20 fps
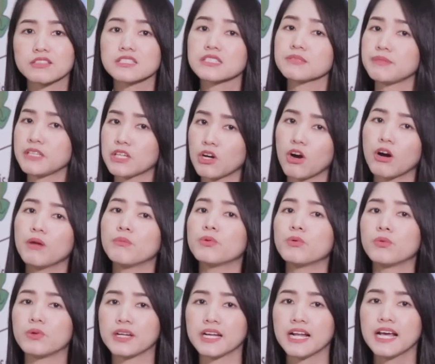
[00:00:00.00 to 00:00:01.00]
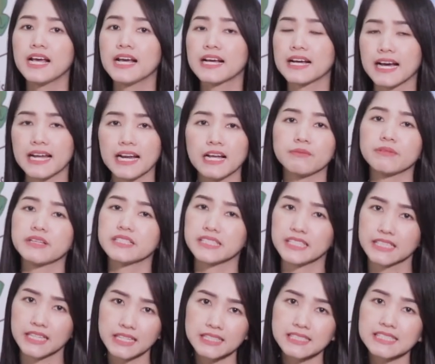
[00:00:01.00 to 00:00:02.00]
ก็จะมีข้อมูลการทำเล
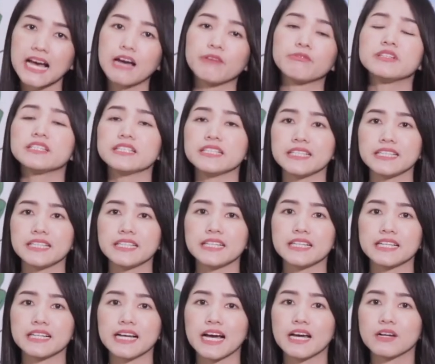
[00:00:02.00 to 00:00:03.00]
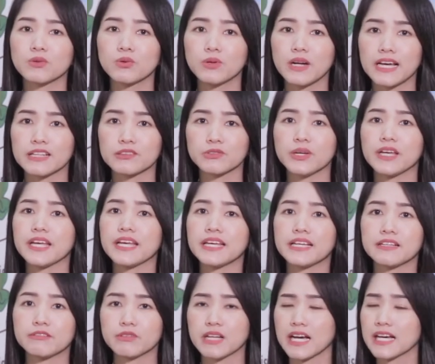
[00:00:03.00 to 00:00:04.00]
สิกทั้ง3 วิธีการดูแลตัวเอ
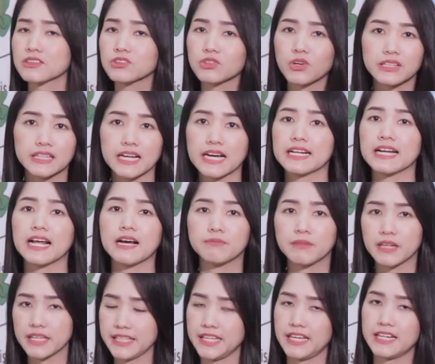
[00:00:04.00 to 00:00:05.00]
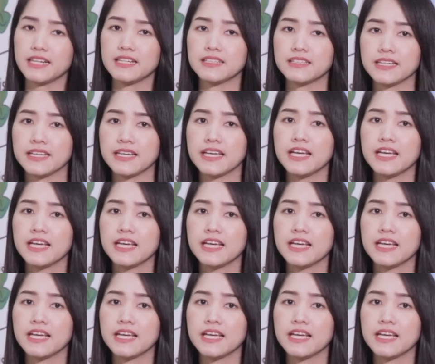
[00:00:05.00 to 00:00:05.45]
งขั้นตอนการทำละเอียดเลย